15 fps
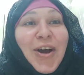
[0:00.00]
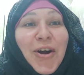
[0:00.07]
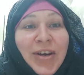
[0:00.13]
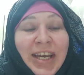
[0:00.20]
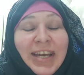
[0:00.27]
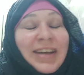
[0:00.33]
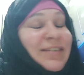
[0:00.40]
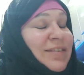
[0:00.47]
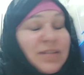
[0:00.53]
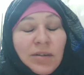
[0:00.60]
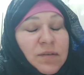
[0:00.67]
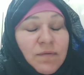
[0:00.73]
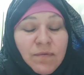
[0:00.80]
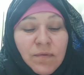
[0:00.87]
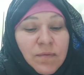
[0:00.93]
Okay,
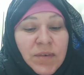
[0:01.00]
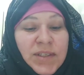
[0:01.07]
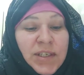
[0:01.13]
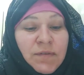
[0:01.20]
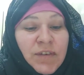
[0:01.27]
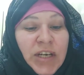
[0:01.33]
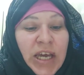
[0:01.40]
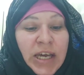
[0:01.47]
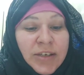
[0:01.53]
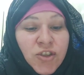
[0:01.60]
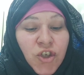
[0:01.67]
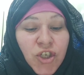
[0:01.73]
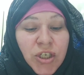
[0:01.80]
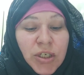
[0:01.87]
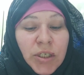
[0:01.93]
wir sind wieder
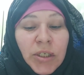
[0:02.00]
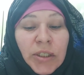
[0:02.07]
ernst.